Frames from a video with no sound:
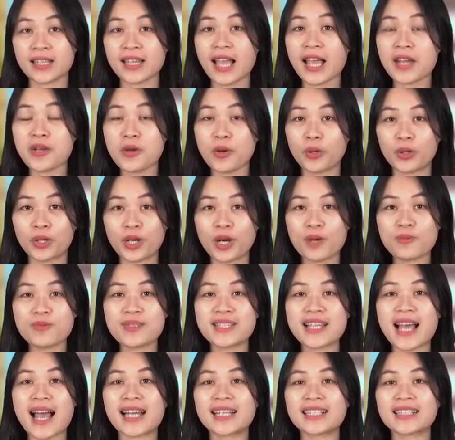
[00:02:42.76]
Thay đổi không
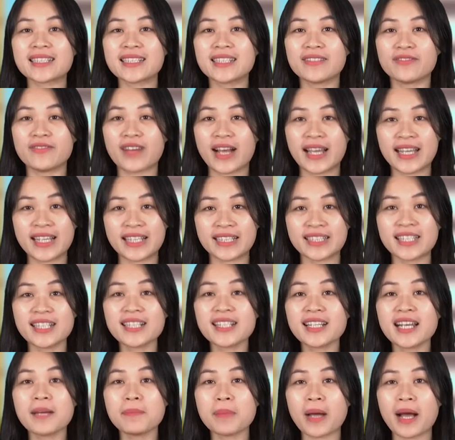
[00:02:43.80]
gian và hình
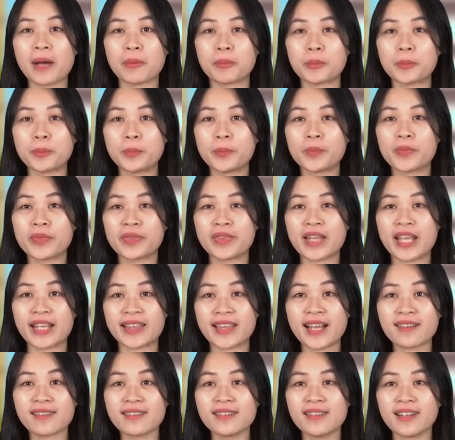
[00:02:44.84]
thức lớp học
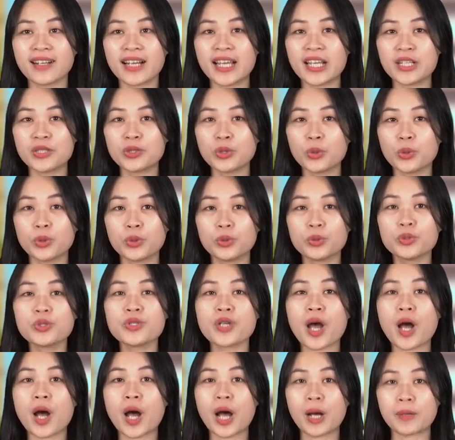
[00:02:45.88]
để tăng cường hứng thú
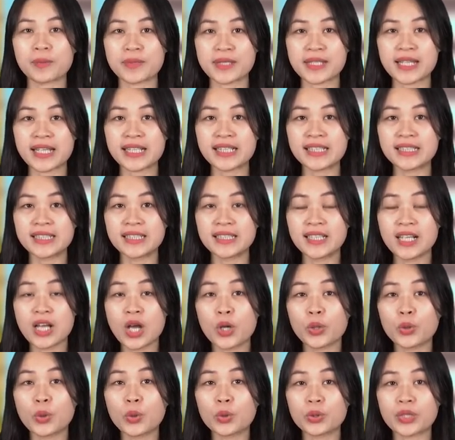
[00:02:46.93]
cho học sinh.
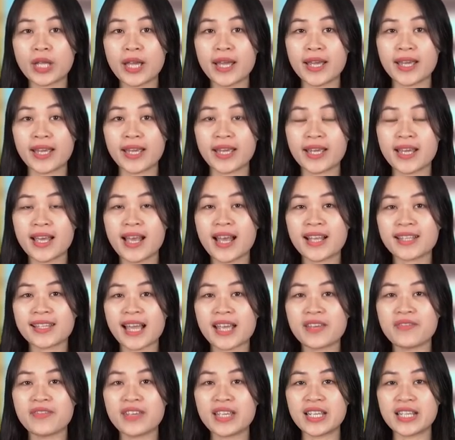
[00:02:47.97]
Cụ thể,
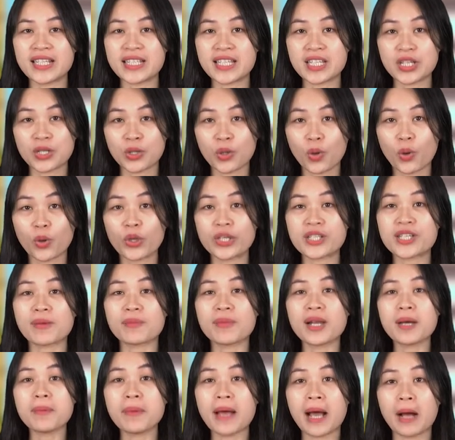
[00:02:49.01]
thay vì chỉ ngồi
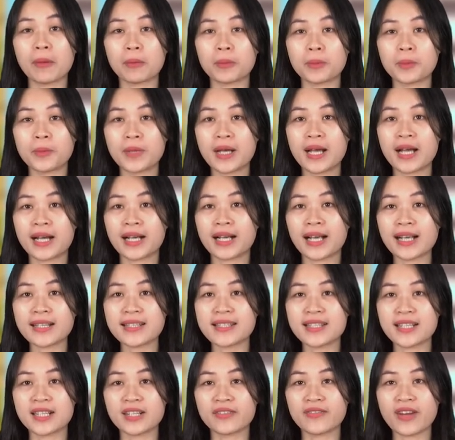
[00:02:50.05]
trong lớp học,
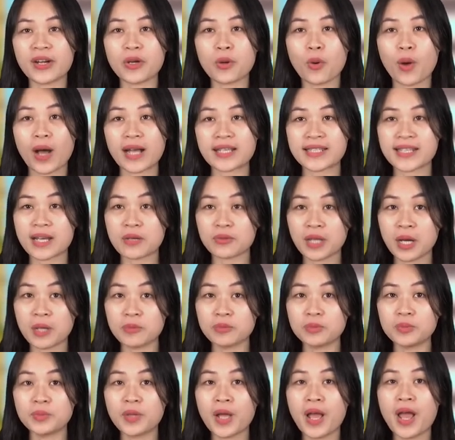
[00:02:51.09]
các giờ văn hóa giao
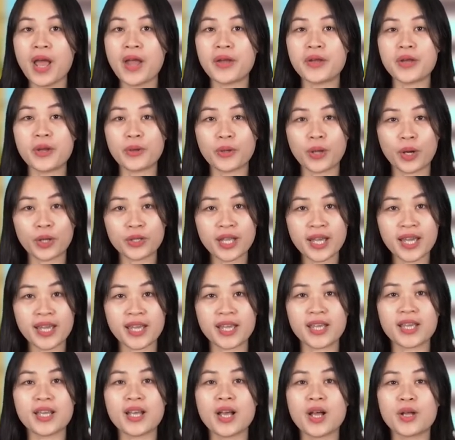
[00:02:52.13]
thông, nếu có
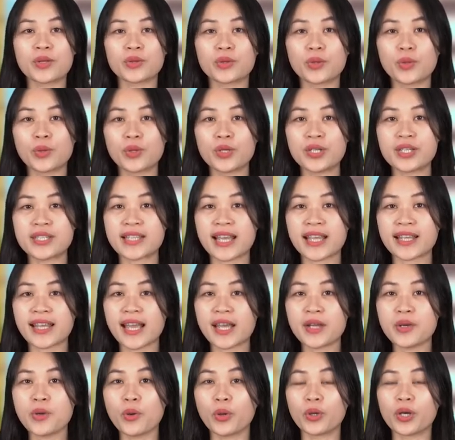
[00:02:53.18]
thể, tôi sẽ
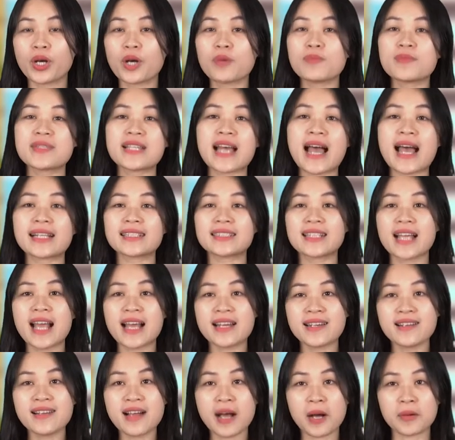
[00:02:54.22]
thay đổi không gian,
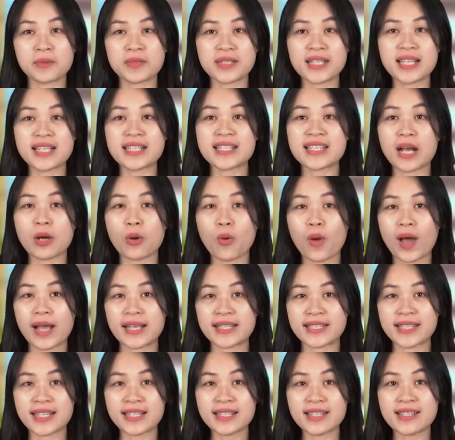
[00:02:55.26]
đưa học sinh ra
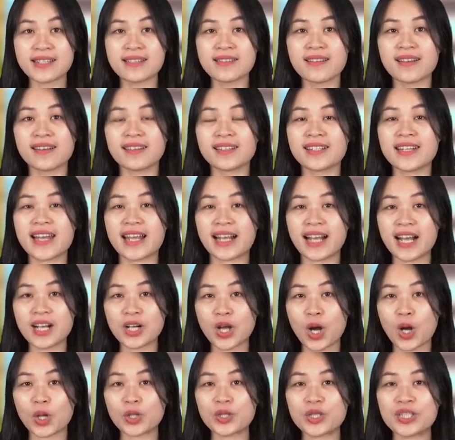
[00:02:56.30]
ngoài sân trường để
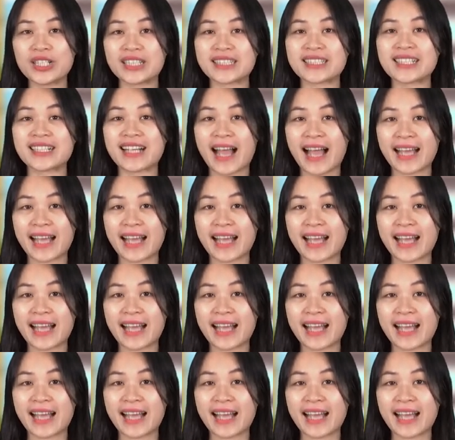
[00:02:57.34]
các con được thực